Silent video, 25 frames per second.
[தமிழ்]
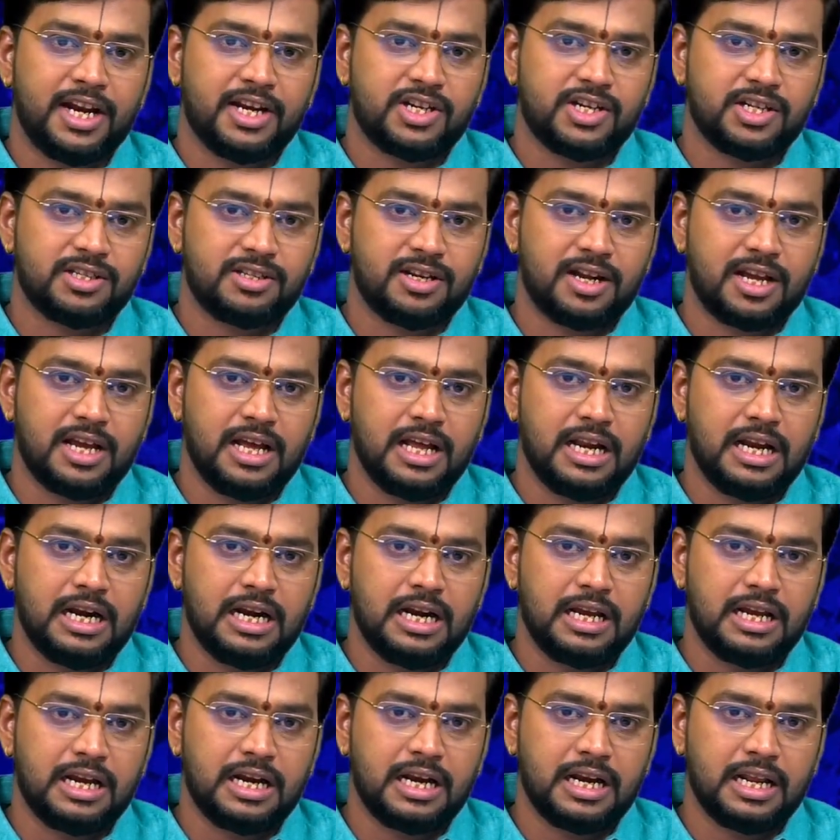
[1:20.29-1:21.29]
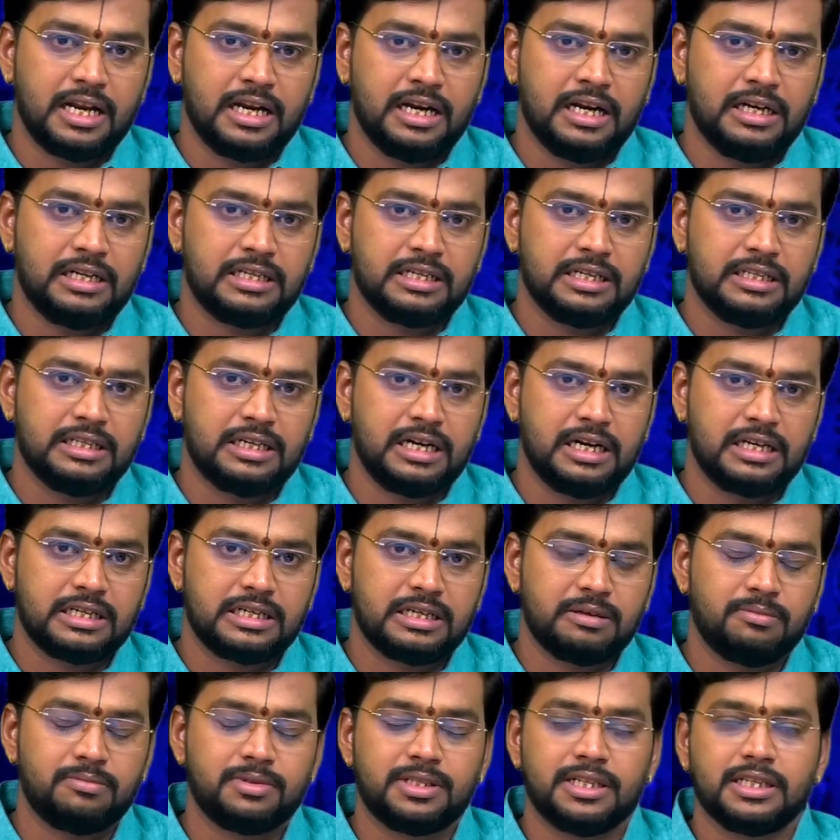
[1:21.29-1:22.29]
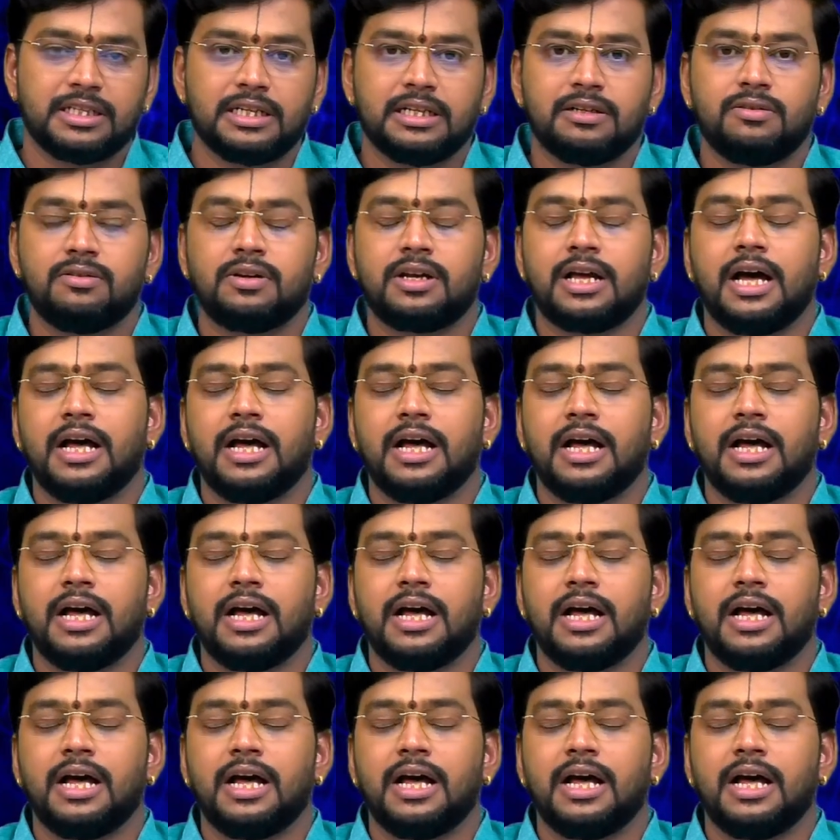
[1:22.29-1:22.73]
நட்சத்திரக்காராளுக்கு இன்றைய நாள் சந்திராஷ்டம் சிறிதளவு